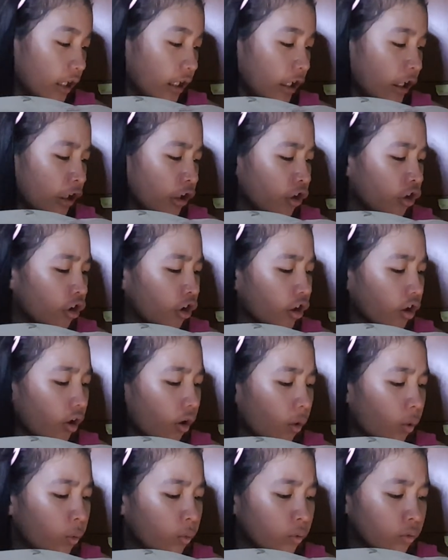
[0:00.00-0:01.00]
In your
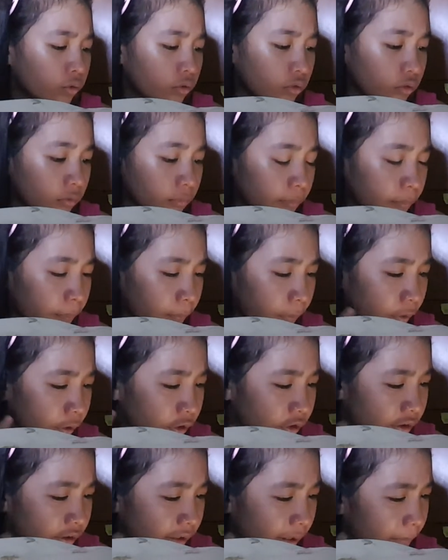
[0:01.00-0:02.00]
own
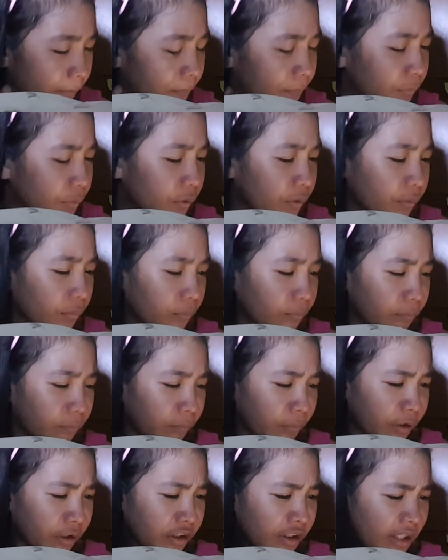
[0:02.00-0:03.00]
percep
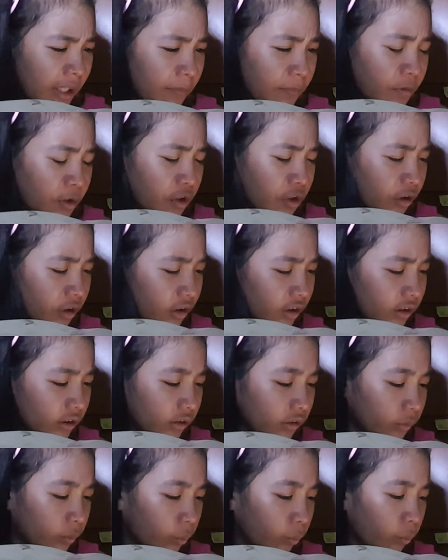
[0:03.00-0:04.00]

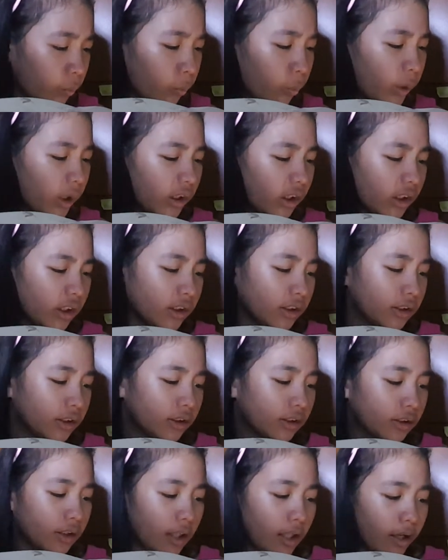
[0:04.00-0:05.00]
perception, what is
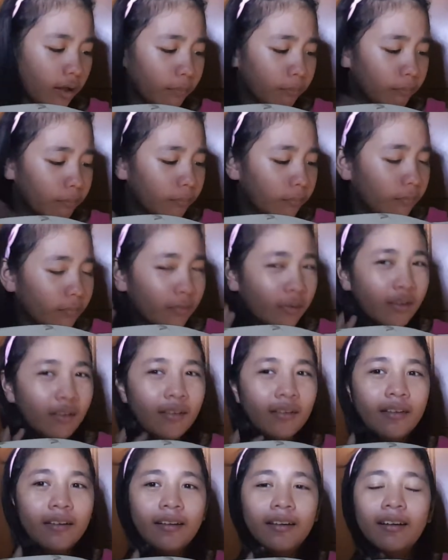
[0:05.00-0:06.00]
love?
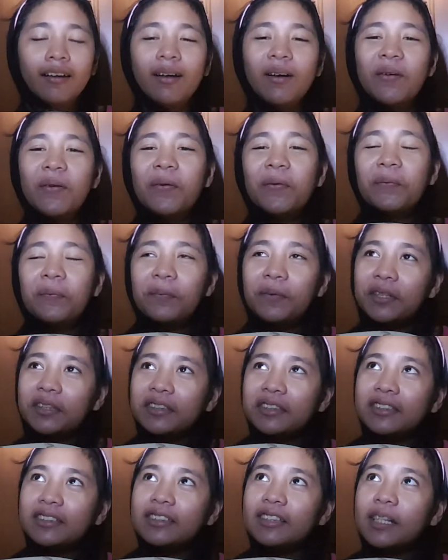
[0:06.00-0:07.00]
What
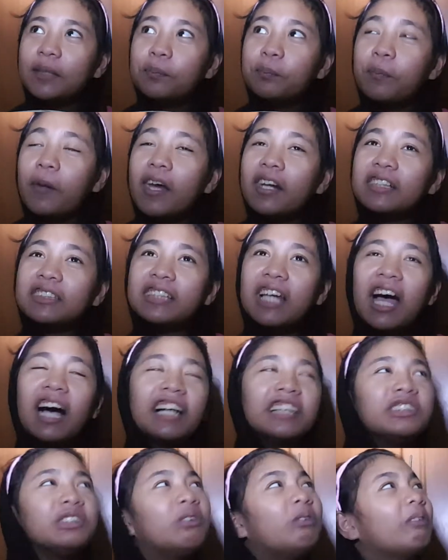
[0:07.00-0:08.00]
is love? Para sa
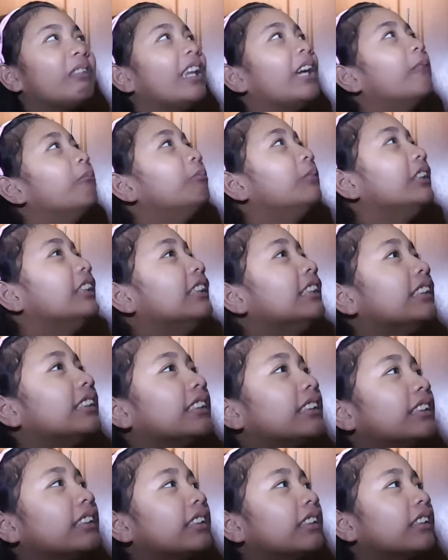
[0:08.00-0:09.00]
akin yung love
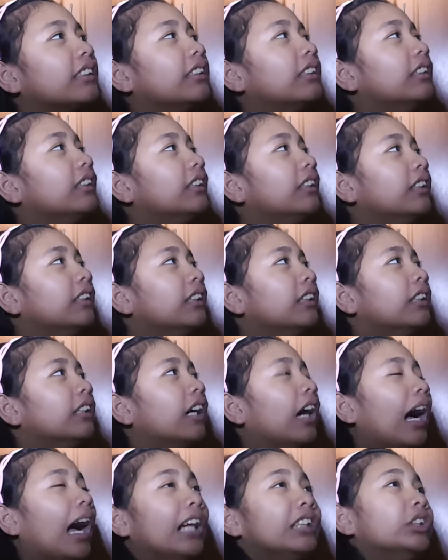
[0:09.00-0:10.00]
is,
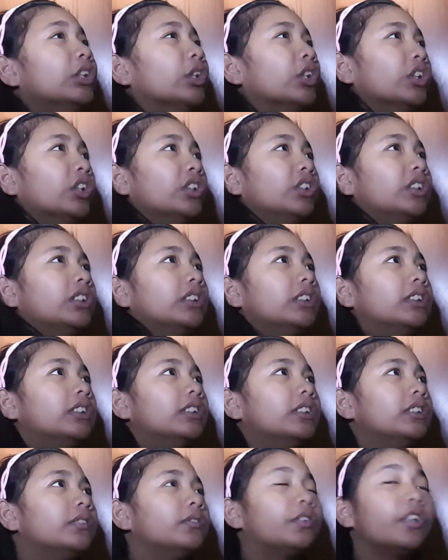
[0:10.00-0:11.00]
ano,
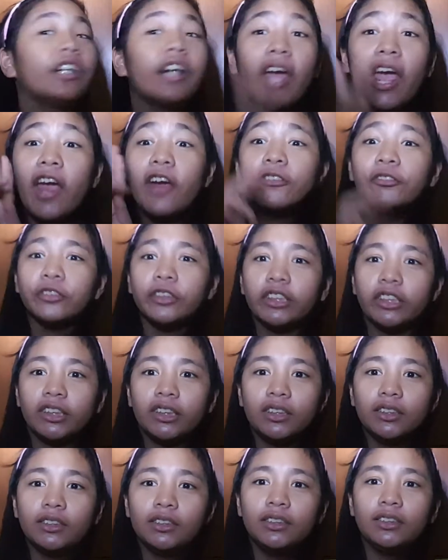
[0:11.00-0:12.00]
forever.
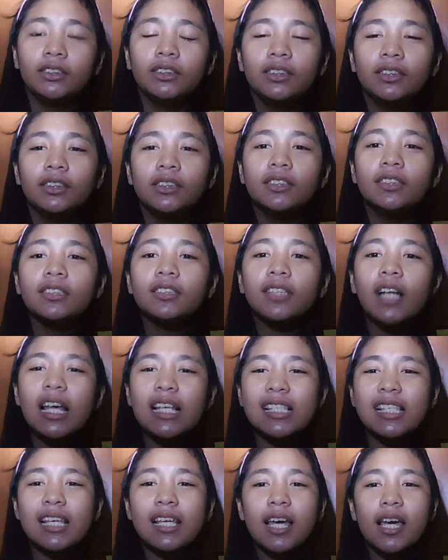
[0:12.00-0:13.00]

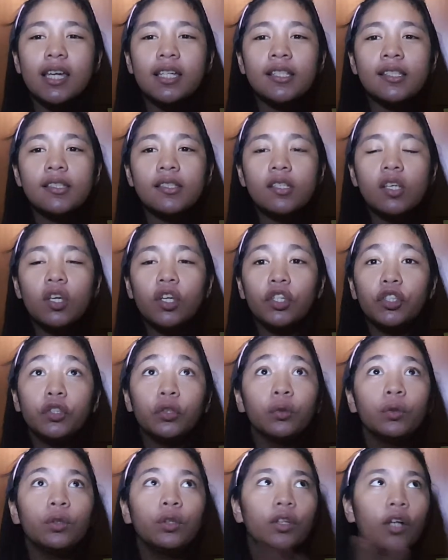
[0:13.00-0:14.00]
Kasi guys,
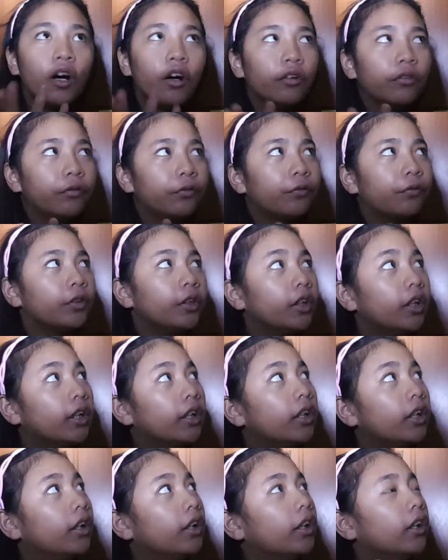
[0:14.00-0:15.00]
yung love
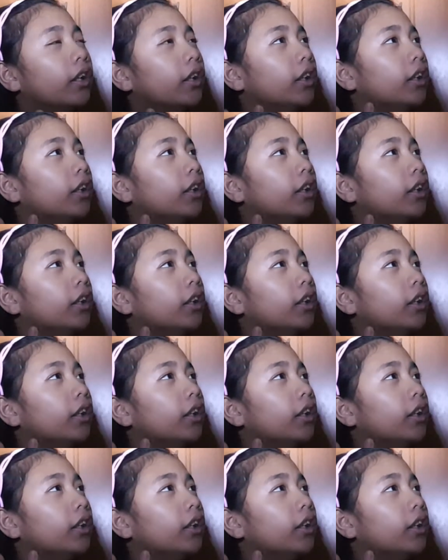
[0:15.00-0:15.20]
na